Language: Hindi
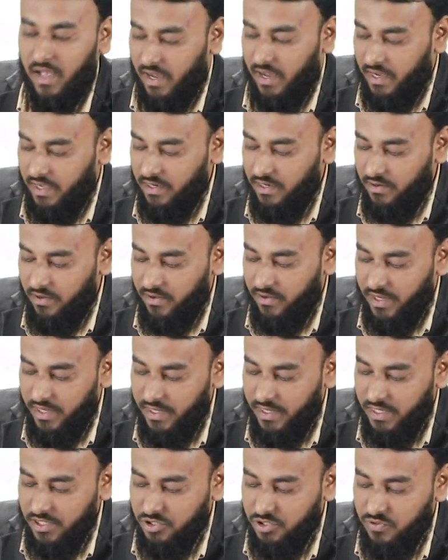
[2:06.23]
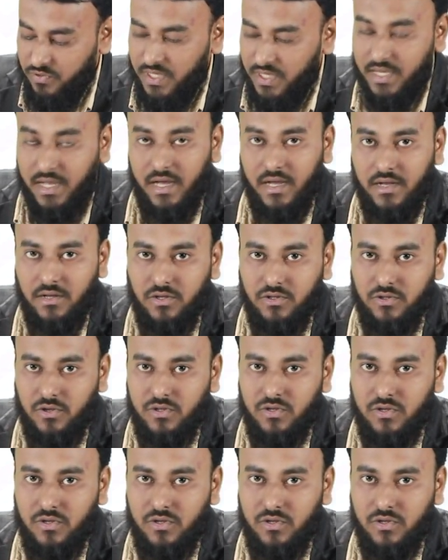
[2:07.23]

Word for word: अगर ई रेस टू दिखा तो